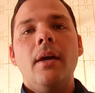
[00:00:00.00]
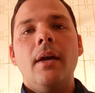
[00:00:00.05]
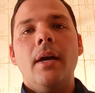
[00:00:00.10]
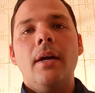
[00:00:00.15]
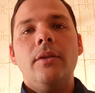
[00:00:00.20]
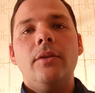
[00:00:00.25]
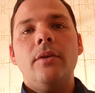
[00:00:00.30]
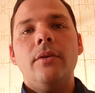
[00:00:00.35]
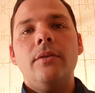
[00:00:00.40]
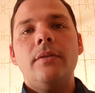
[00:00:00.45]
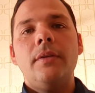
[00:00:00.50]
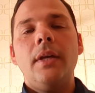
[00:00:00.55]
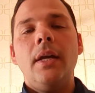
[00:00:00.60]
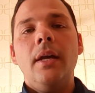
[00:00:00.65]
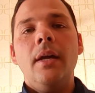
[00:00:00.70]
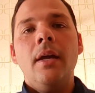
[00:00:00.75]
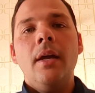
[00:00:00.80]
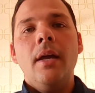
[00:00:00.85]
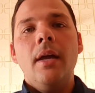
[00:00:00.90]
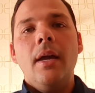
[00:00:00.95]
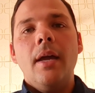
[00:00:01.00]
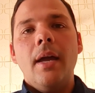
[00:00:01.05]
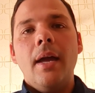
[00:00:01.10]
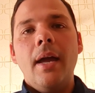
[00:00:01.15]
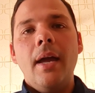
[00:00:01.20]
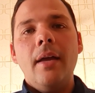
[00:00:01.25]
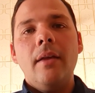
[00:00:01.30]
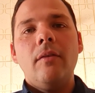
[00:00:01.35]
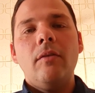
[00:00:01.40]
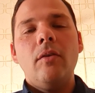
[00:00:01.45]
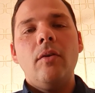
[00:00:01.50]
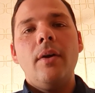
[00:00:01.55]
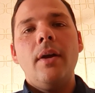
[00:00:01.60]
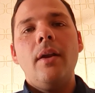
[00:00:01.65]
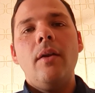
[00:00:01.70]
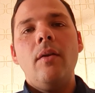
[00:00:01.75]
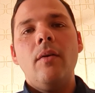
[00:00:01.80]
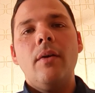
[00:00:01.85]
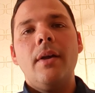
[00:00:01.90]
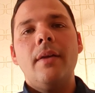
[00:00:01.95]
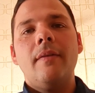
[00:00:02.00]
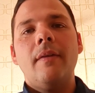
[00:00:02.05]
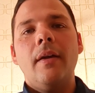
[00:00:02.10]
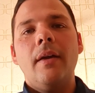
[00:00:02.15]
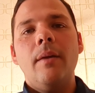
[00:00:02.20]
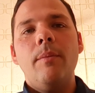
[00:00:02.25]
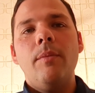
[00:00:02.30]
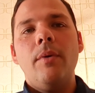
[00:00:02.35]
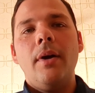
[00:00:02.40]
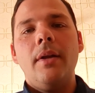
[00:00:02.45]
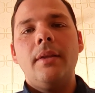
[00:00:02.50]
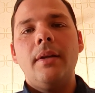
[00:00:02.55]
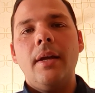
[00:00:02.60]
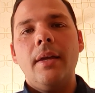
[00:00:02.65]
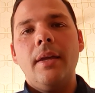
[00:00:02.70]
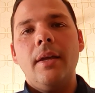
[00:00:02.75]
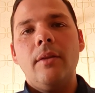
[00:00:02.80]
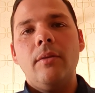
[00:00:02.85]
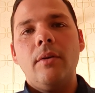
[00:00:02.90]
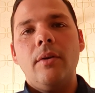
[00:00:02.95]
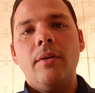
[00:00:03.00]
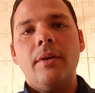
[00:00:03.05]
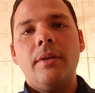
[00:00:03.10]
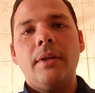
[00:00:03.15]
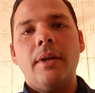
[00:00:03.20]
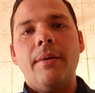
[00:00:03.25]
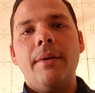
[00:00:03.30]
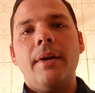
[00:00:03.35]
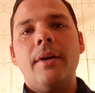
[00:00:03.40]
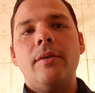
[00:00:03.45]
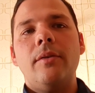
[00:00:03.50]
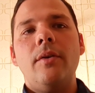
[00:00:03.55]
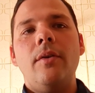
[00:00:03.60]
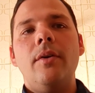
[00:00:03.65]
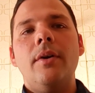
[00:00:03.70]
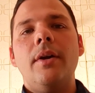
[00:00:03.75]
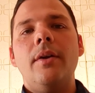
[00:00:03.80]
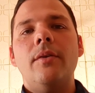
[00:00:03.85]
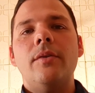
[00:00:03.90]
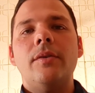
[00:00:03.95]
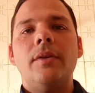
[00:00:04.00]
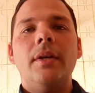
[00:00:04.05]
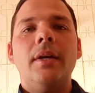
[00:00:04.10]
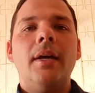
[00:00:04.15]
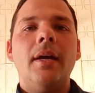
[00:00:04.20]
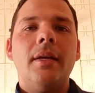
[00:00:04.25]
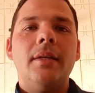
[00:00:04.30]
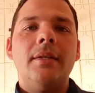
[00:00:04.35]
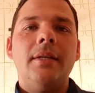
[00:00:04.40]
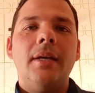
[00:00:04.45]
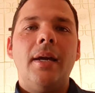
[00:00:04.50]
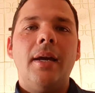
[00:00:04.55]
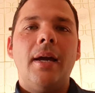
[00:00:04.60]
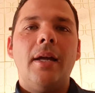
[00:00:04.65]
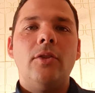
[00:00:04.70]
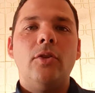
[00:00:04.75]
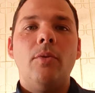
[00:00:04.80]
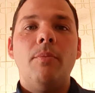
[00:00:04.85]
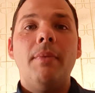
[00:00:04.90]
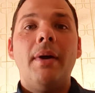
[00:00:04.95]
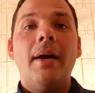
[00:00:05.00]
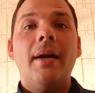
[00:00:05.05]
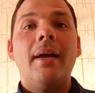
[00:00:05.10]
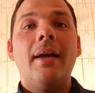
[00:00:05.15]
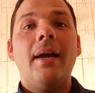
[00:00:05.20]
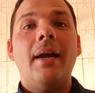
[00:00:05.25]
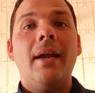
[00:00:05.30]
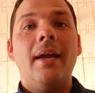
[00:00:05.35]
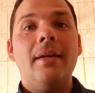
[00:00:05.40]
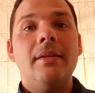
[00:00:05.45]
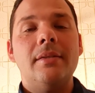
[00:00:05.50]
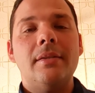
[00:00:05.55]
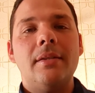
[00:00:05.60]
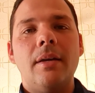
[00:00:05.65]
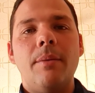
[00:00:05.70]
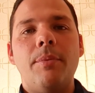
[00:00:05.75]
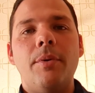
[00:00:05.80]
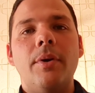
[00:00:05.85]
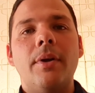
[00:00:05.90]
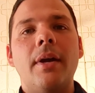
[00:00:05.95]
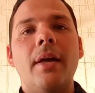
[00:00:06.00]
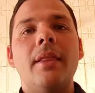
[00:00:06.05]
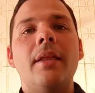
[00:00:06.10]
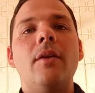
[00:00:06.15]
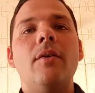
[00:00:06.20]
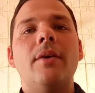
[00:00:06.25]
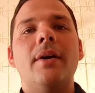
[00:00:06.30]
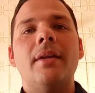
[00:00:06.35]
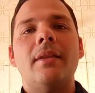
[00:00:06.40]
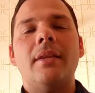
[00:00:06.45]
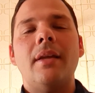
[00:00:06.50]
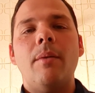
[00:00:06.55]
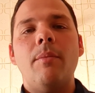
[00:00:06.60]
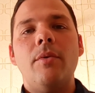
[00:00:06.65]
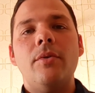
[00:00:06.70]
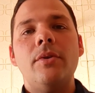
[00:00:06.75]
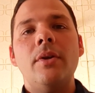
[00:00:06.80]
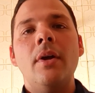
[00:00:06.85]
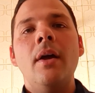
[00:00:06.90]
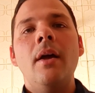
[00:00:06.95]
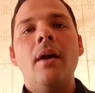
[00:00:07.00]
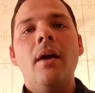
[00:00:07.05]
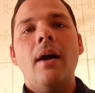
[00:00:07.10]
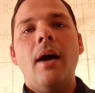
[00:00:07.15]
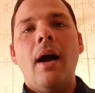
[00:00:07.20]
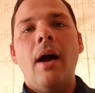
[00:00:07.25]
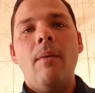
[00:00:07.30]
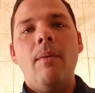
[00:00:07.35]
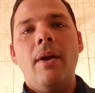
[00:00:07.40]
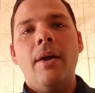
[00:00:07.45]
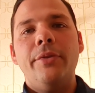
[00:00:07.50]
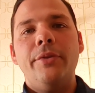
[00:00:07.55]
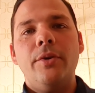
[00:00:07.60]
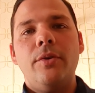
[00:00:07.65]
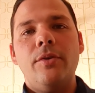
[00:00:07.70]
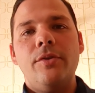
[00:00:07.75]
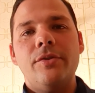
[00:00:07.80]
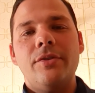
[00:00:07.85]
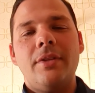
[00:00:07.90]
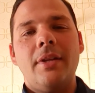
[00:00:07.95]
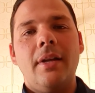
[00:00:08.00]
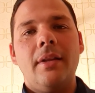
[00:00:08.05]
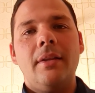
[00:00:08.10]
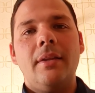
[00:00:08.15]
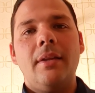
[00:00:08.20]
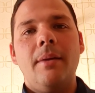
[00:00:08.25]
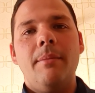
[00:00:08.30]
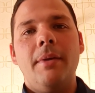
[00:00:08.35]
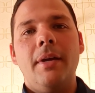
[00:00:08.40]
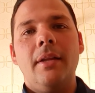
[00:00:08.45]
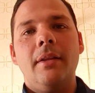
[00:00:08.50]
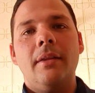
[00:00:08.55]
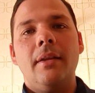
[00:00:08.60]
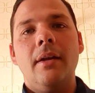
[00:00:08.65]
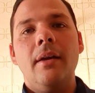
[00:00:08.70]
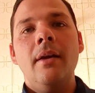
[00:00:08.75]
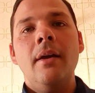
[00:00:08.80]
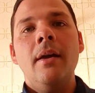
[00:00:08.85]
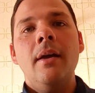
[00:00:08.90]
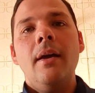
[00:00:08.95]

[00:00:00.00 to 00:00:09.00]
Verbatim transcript: Entonces, eso es lo que seguimos atrayendo a nuestra vida, eso es lo que nos sigue llegando, más carencia, porque es de lo que estamos hablando constantemente.